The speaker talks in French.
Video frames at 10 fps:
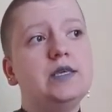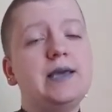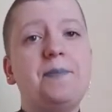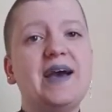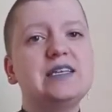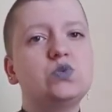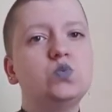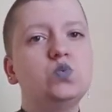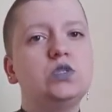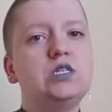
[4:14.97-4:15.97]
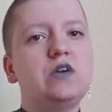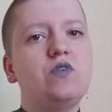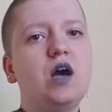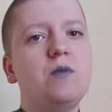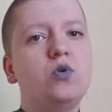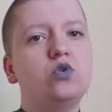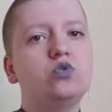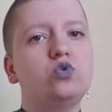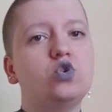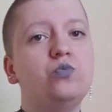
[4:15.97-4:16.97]
il n'y a pas raison d'y avoir un
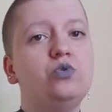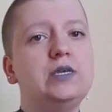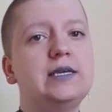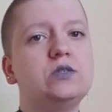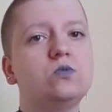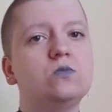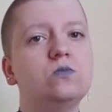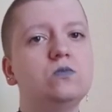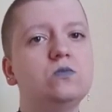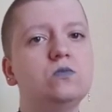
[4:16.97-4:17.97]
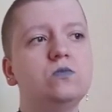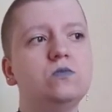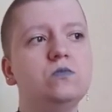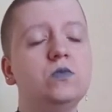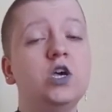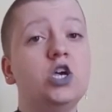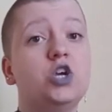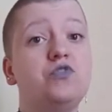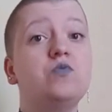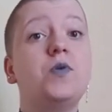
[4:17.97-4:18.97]
manque de communication.
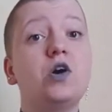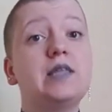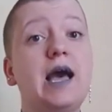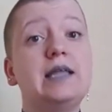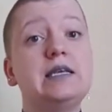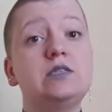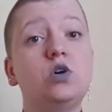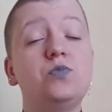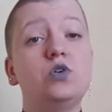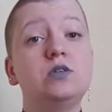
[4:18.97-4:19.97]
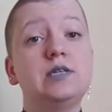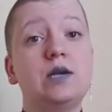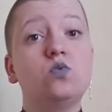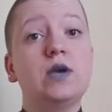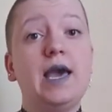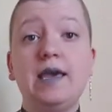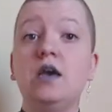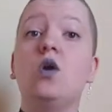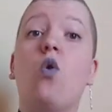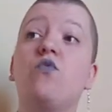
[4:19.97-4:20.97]
Je vais vous prendre un exemple très concret.
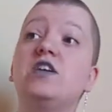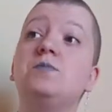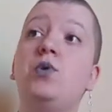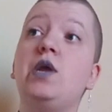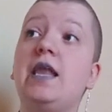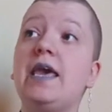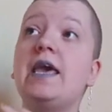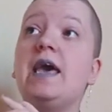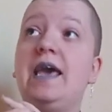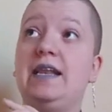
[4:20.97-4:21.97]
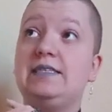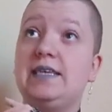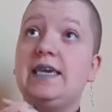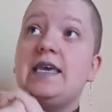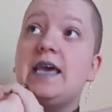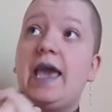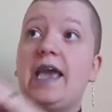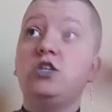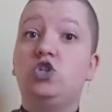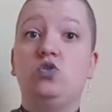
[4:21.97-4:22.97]
On va spoiler la série
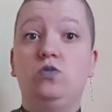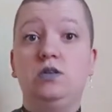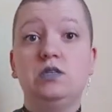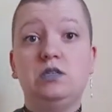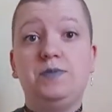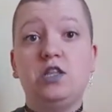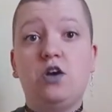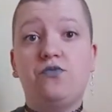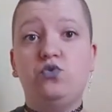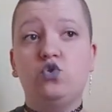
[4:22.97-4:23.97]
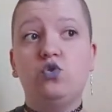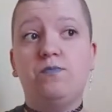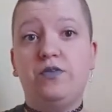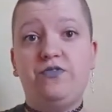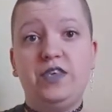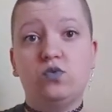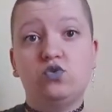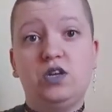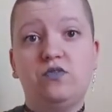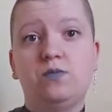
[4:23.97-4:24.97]
Angel, spin-off de Buffy
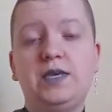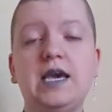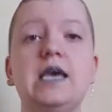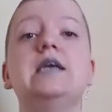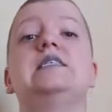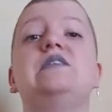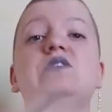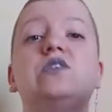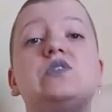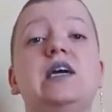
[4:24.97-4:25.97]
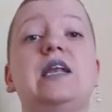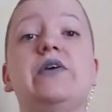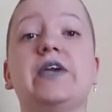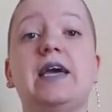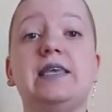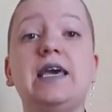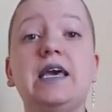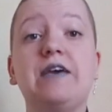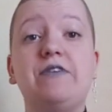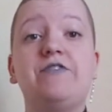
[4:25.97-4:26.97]
contre les vampires. Si vous êtes en train de la regarder,
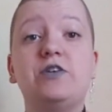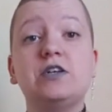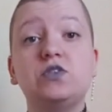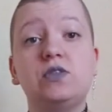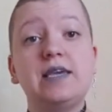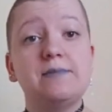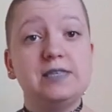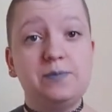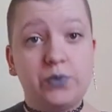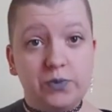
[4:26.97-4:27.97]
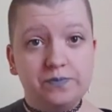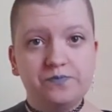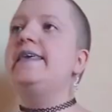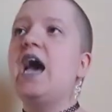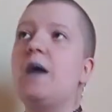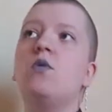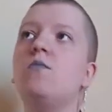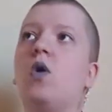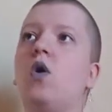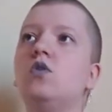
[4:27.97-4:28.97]
va falloir sauter un petit peu. Il y a un
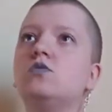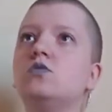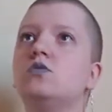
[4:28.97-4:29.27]
moment